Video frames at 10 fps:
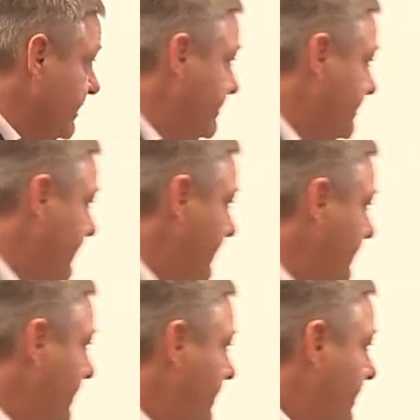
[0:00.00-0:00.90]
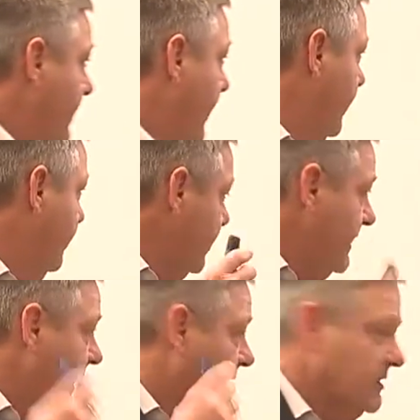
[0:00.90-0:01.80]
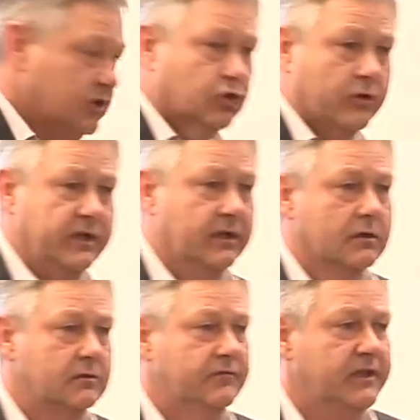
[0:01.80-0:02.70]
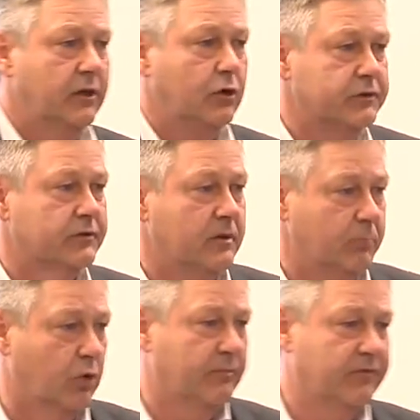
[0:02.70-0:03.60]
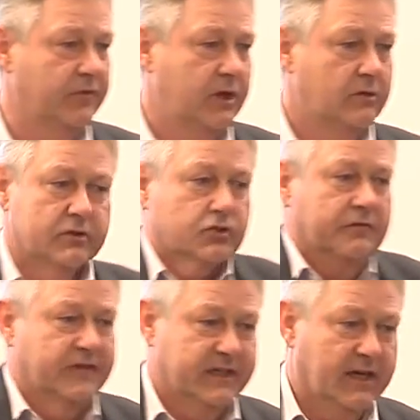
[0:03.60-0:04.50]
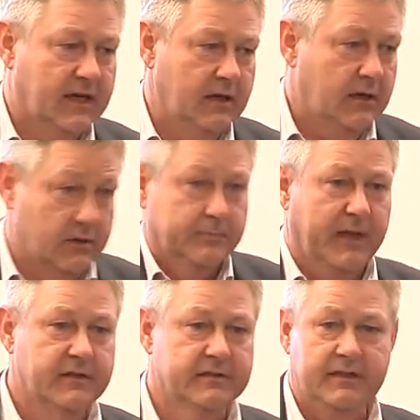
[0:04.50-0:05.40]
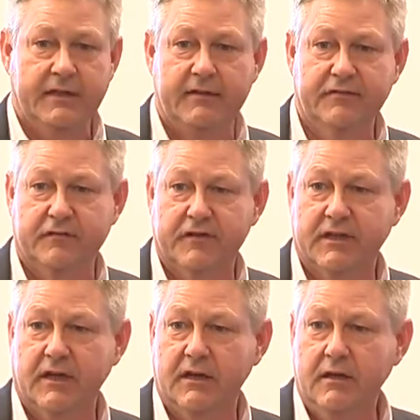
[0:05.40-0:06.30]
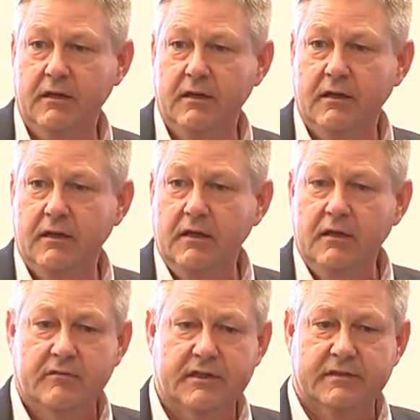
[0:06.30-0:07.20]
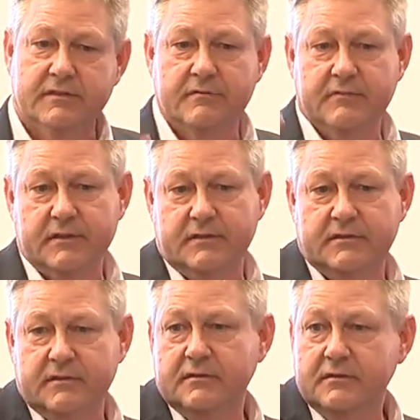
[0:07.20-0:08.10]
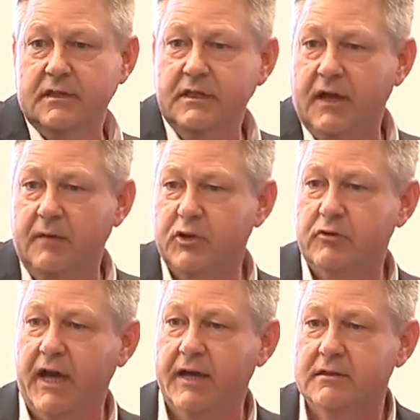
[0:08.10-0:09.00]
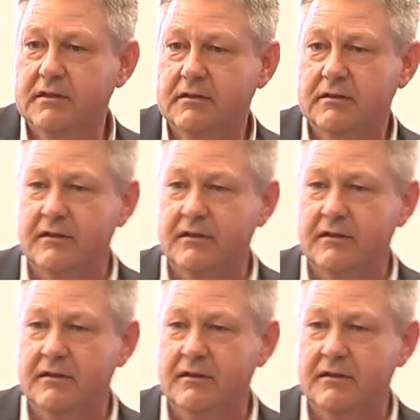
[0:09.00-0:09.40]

seinen Zettel, aber er hat schon irgendwie eine Lösung im Kopf. Das ist schon fatal, aus meiner Sicht einfach fatal. Was, was die Damen und Herren